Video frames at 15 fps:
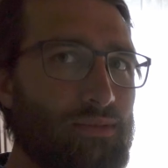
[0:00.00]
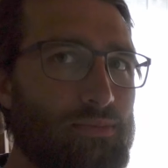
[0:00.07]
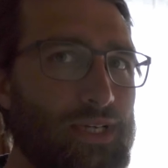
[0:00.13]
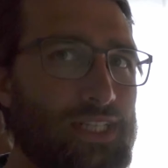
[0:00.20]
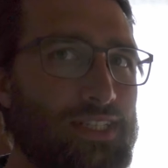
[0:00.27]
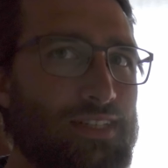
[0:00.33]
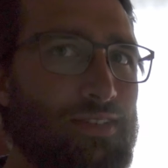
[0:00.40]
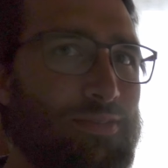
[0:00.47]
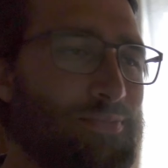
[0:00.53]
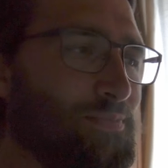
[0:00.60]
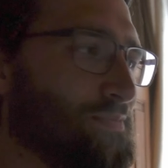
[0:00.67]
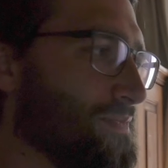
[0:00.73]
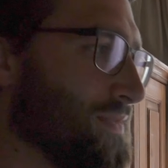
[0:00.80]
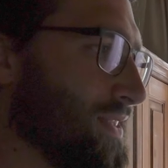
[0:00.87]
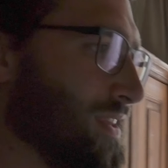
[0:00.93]
Wir buchten
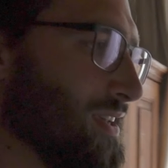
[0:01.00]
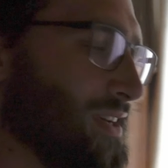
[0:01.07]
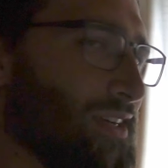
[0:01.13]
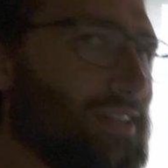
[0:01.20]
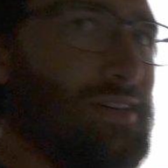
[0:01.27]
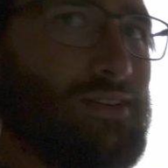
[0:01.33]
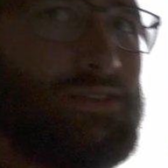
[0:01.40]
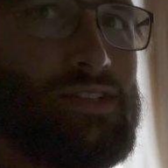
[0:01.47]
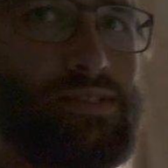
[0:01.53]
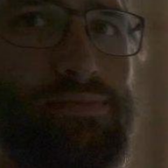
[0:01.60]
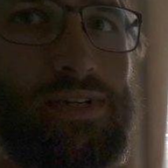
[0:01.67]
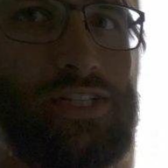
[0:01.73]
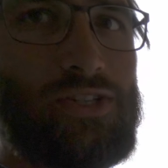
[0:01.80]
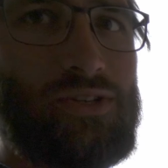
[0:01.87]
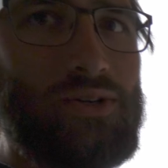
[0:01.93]
also ein Hotel, da
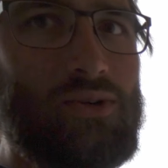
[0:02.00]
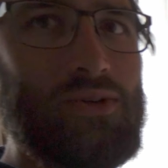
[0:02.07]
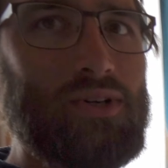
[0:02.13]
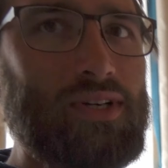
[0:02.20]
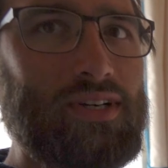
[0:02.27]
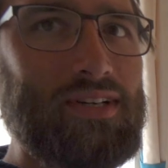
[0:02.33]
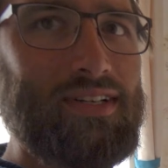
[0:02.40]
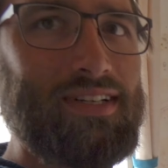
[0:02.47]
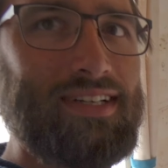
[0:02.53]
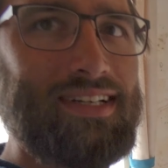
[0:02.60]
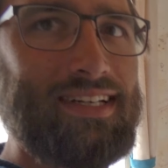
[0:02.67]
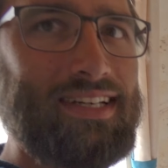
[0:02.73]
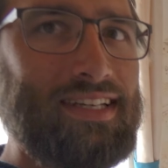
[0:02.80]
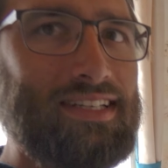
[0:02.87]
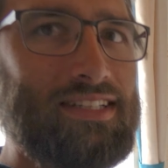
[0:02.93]
selbst tagsüber die
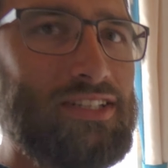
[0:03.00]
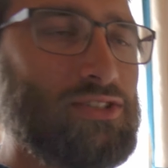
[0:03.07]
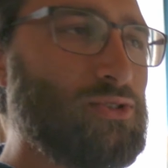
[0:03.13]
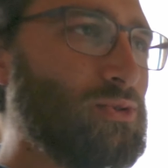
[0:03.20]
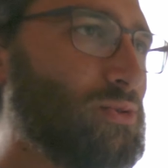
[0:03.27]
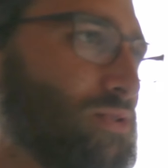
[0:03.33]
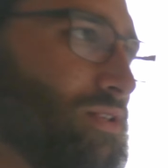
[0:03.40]
Plusgrade nicht erreicht